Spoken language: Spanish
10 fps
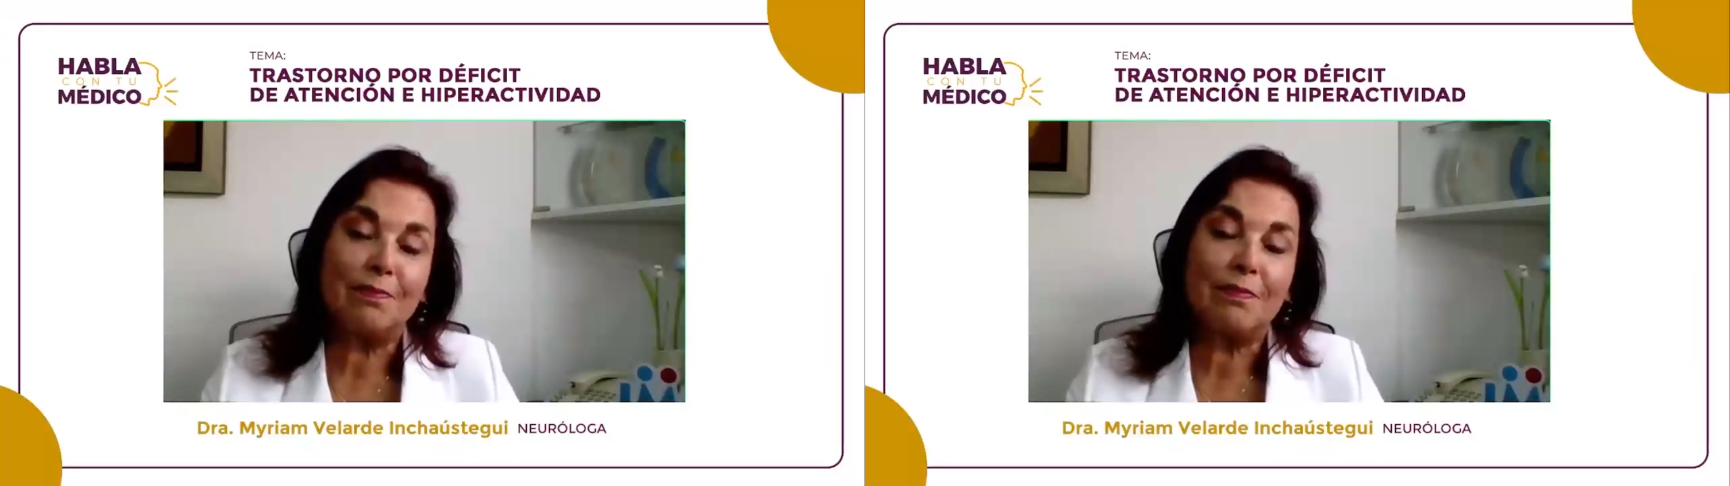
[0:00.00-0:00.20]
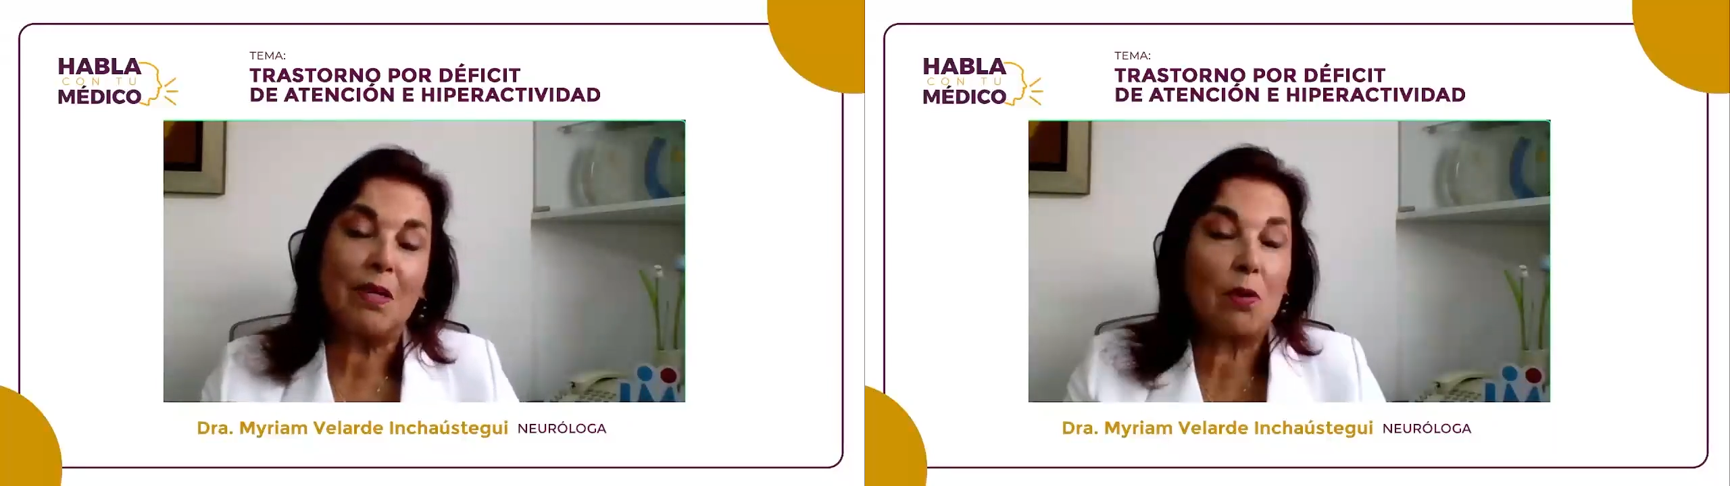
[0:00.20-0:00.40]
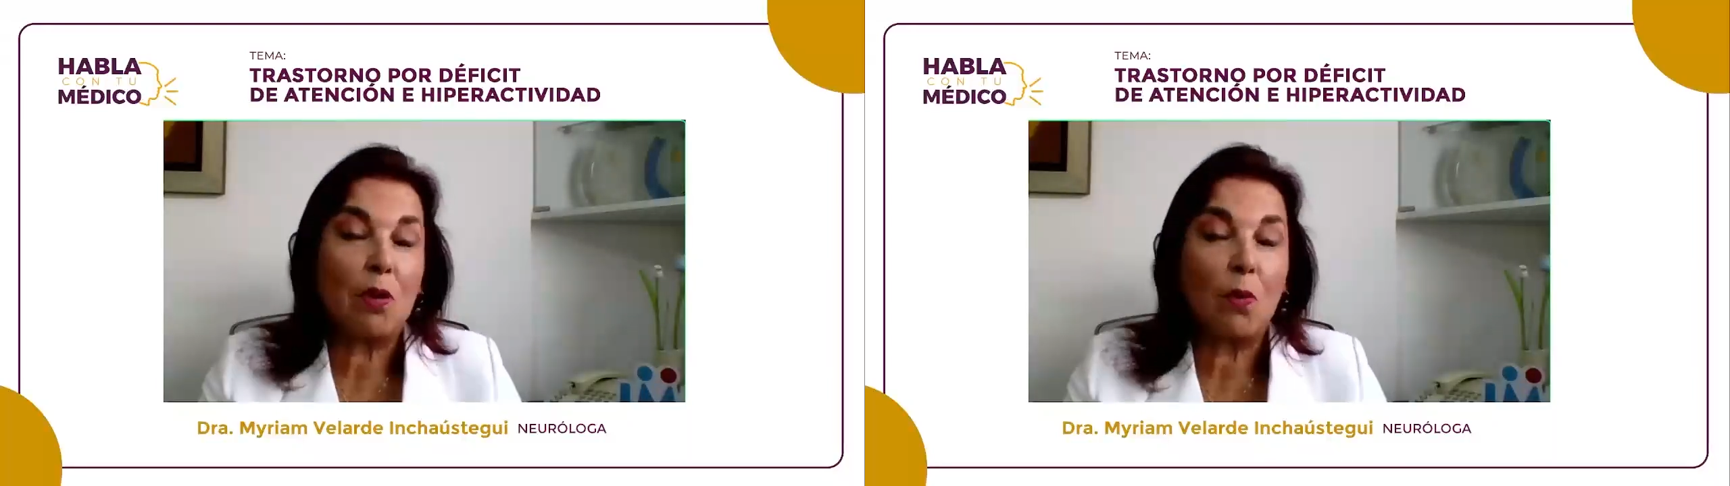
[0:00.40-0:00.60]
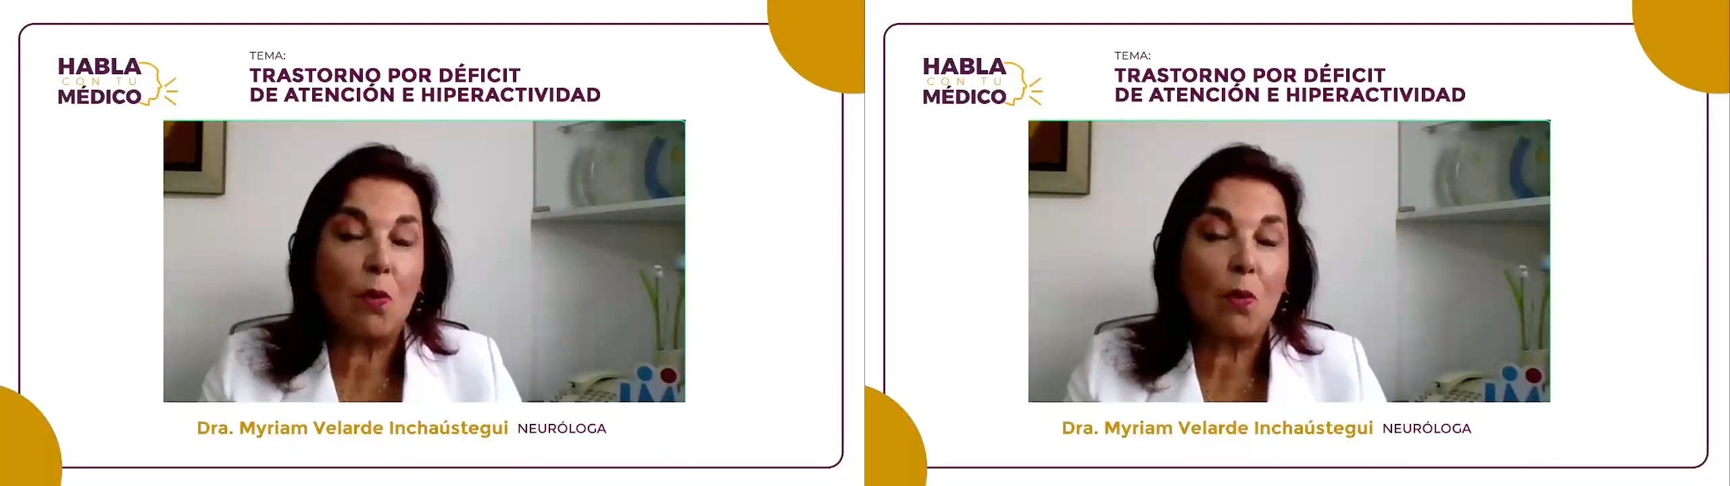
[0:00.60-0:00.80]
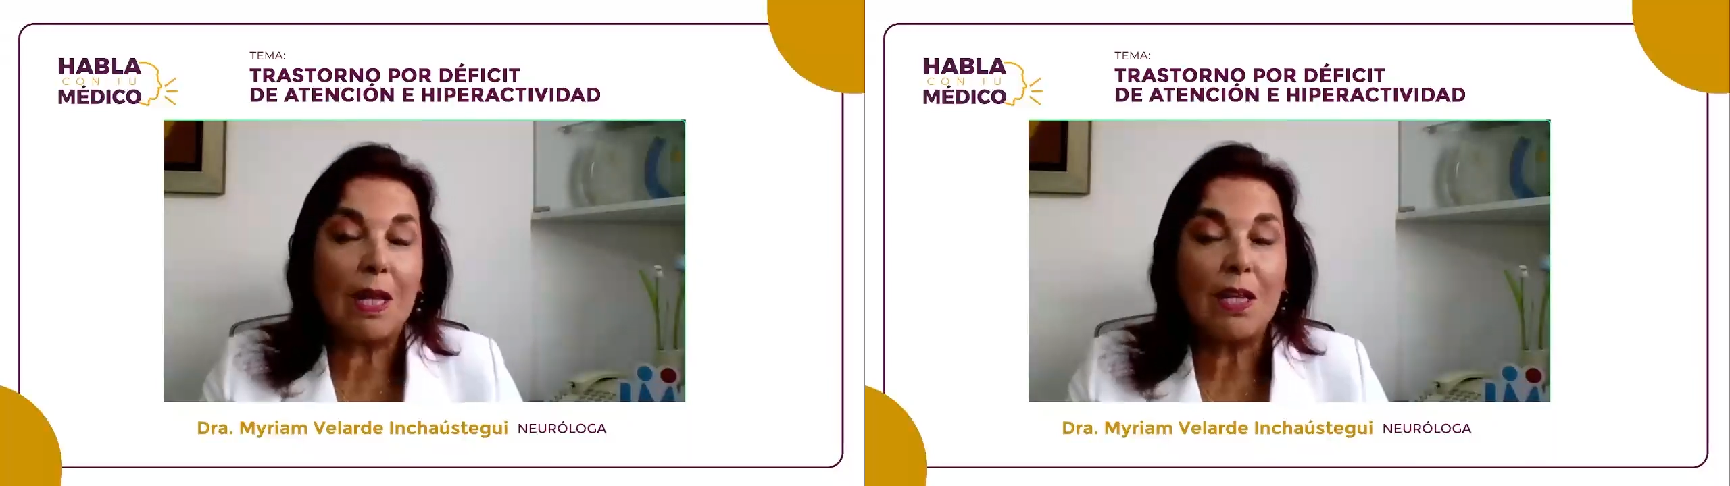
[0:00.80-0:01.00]
Pero
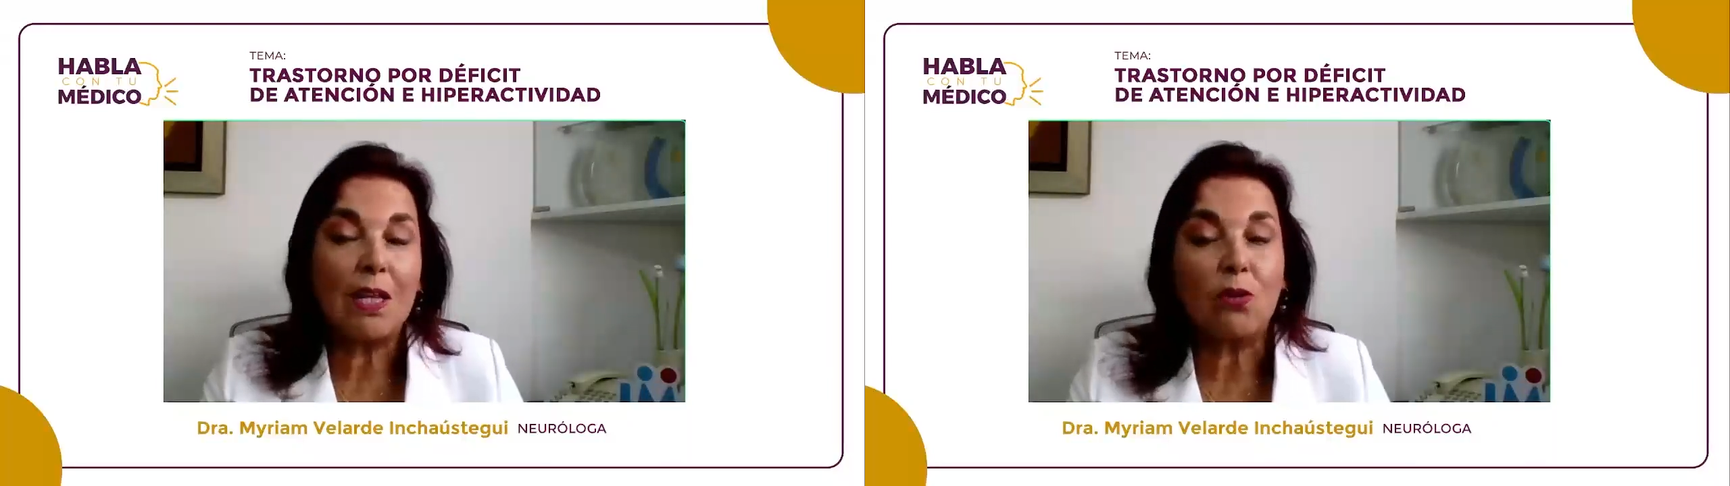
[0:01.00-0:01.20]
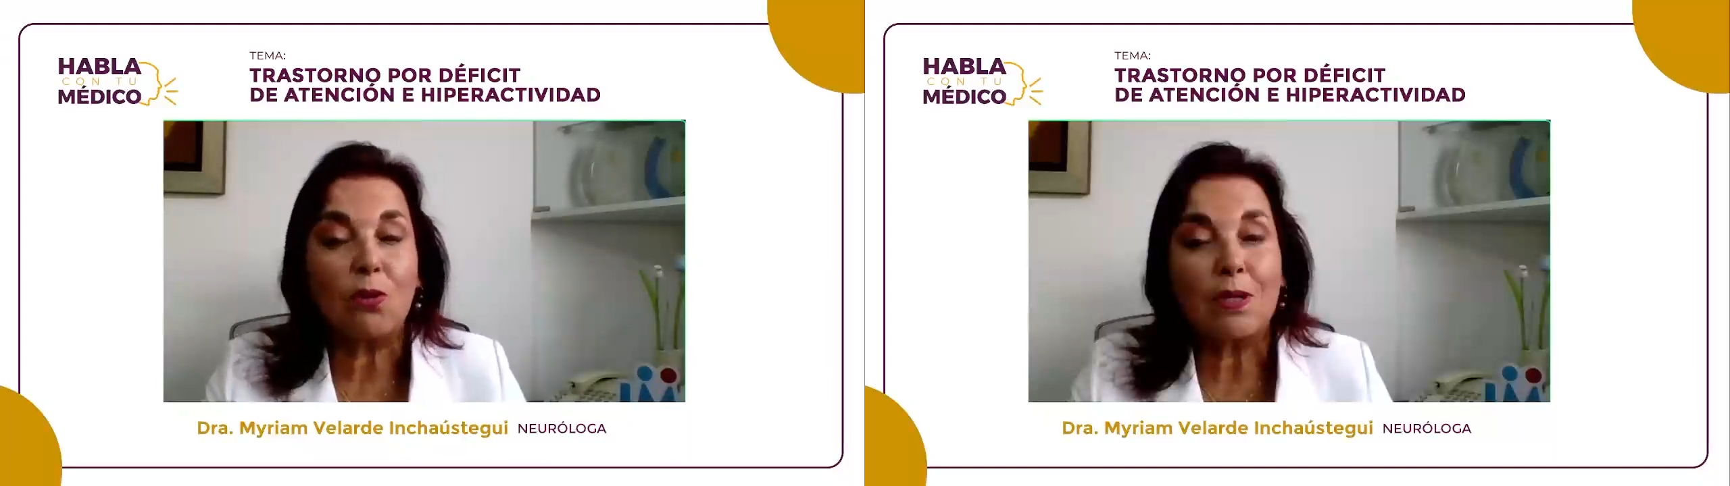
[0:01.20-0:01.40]
igualito es,